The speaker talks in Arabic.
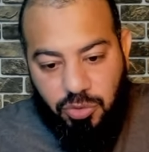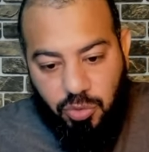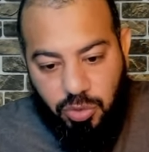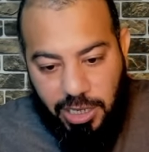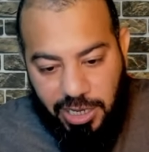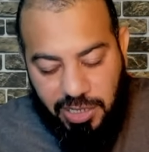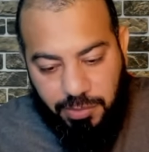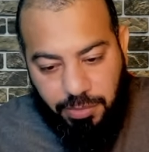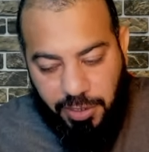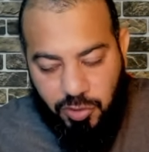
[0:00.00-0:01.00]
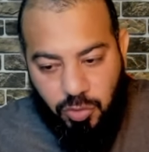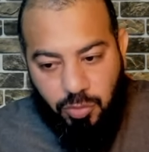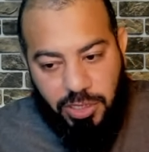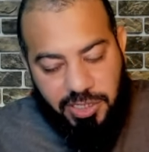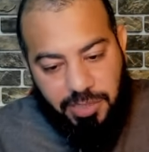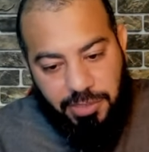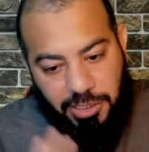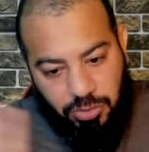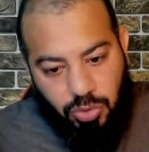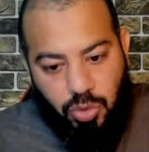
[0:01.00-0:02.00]
يكون اخذ من معصوم وليس من
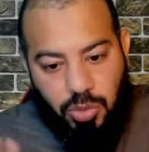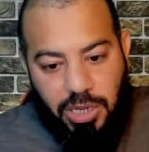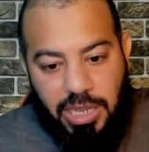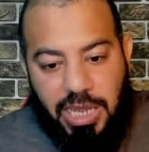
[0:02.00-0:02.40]
عنده هو